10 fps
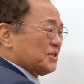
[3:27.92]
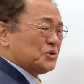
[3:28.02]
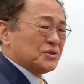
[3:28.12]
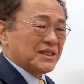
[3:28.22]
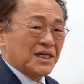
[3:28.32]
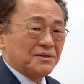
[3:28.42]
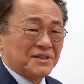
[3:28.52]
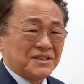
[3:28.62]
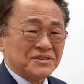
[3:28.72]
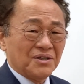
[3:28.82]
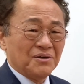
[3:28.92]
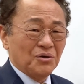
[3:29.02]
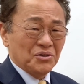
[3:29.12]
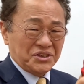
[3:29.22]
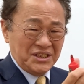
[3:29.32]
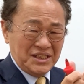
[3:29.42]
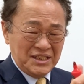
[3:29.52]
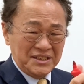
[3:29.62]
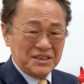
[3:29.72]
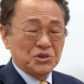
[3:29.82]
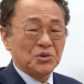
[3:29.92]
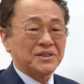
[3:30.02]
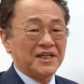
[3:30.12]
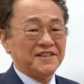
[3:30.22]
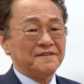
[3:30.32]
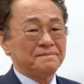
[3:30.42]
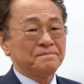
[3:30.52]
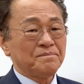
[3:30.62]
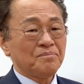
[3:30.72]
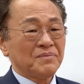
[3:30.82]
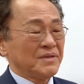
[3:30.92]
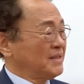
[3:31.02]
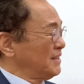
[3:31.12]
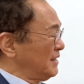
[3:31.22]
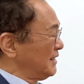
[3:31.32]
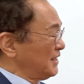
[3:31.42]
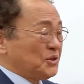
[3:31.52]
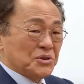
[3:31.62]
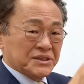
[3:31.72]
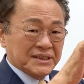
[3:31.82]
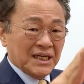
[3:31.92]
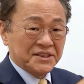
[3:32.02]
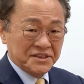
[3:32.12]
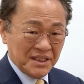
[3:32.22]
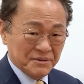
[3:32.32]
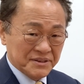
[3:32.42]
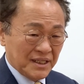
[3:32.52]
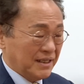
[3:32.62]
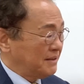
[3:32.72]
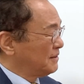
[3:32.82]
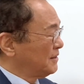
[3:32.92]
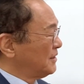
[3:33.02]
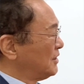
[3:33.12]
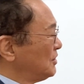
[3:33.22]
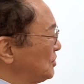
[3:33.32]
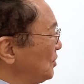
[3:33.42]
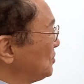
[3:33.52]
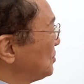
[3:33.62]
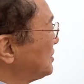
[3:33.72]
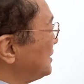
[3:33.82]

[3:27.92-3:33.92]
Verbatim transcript: ていう状態になるわけですよ。欲しいっていう状態に。血糖値が下がってきちゃいますから。その時